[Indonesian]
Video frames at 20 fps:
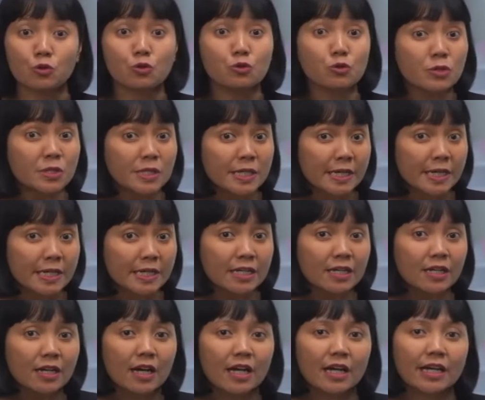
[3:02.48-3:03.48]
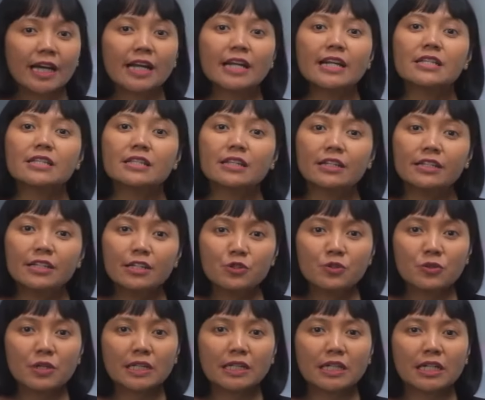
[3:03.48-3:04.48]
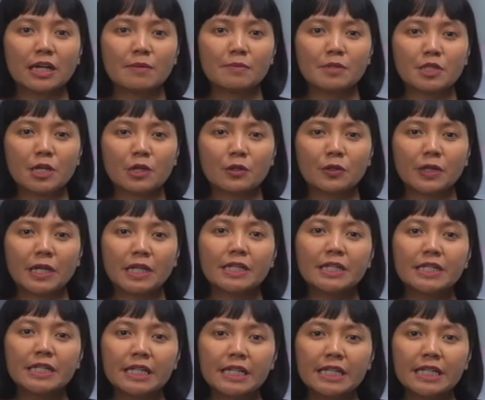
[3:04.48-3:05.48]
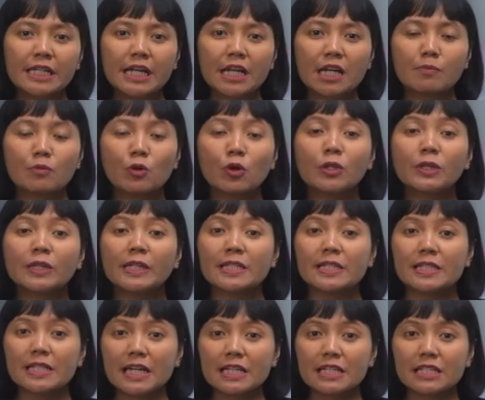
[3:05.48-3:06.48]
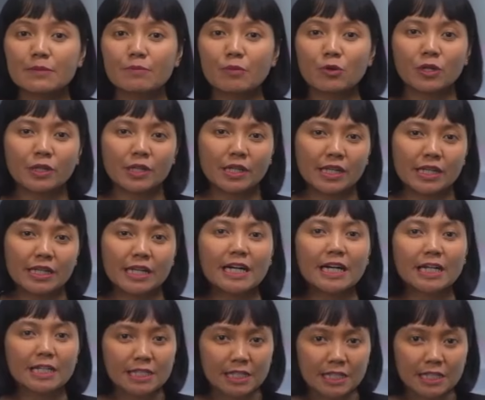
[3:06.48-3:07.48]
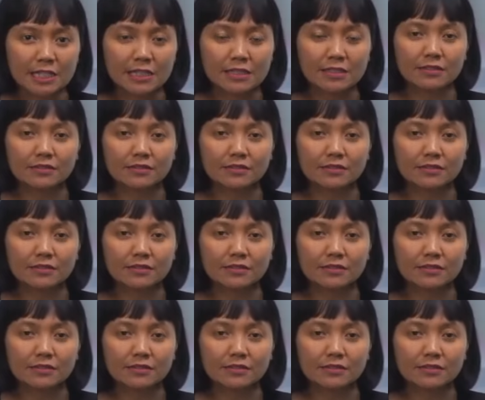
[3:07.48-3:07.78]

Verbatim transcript: khususnya karena istrinya juga tengah mencalonkan diri dalam kontestasi politik di Kalsel.